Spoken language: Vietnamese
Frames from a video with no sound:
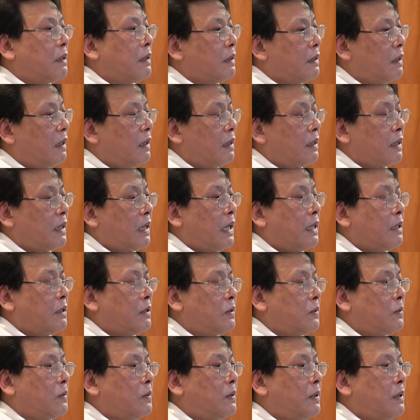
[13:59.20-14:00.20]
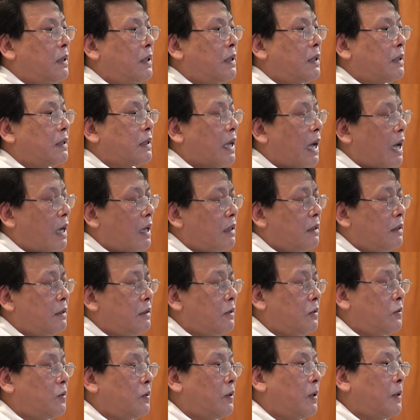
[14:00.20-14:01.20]
ngợi khen Chúa, tạ
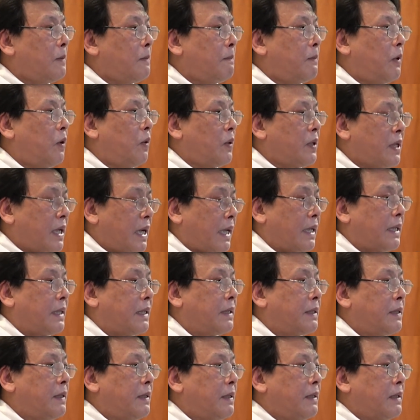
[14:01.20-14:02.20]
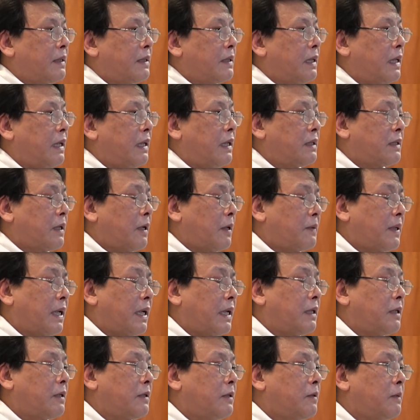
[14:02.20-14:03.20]
ơn Chúa mỗi ngày để sau
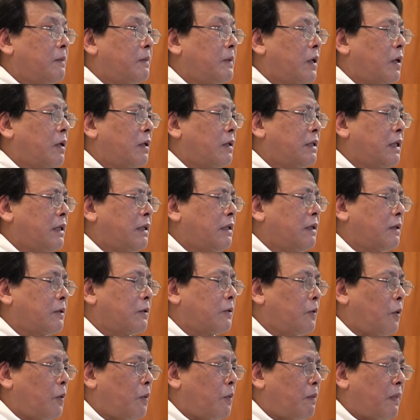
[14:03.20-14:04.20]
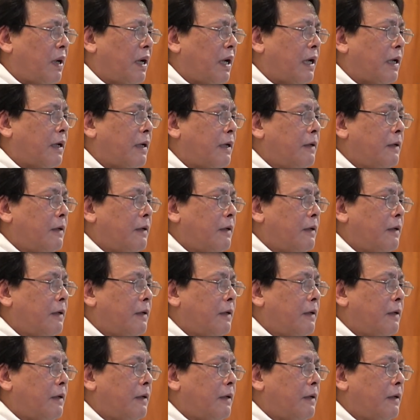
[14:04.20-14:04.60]
này chúng con sẽ được cùng mẹ